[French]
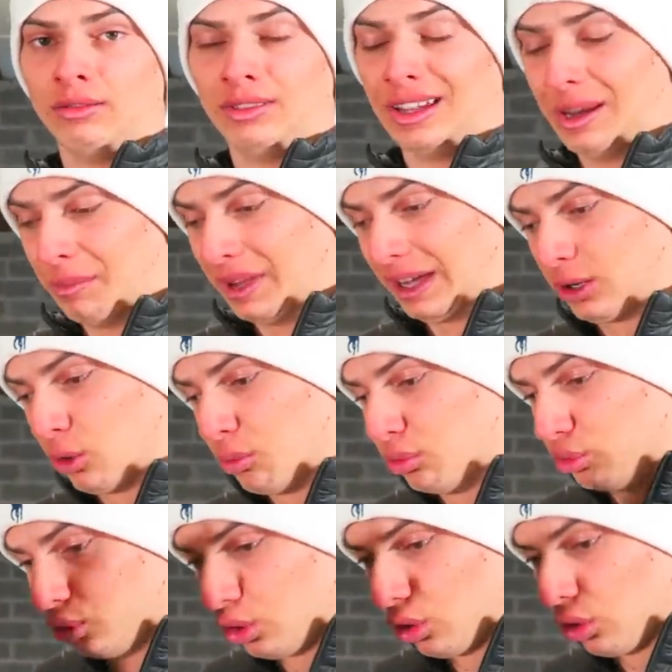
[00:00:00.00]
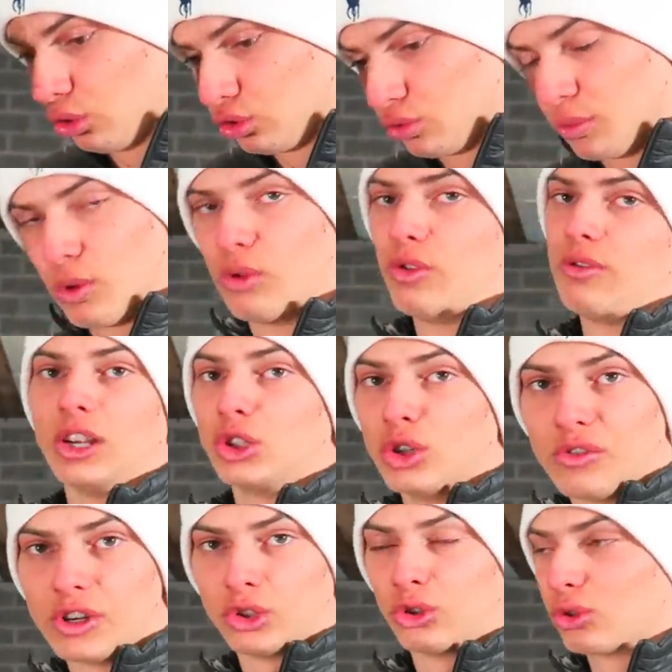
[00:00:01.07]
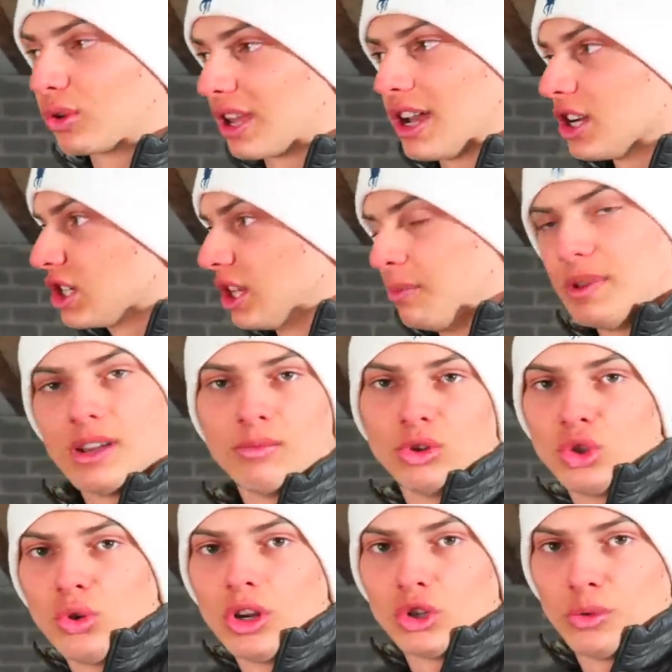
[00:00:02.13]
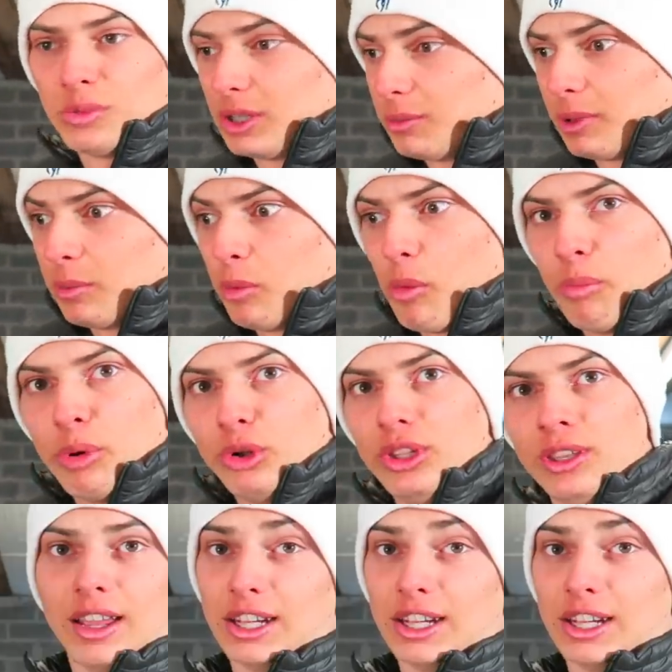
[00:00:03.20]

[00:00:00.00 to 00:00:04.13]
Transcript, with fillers: T'es le mec le plus heureux du monde. Un chauffage dans ton garage, t'es bien. Moi, je suis là, je suis obligé de mettre mon bonnet.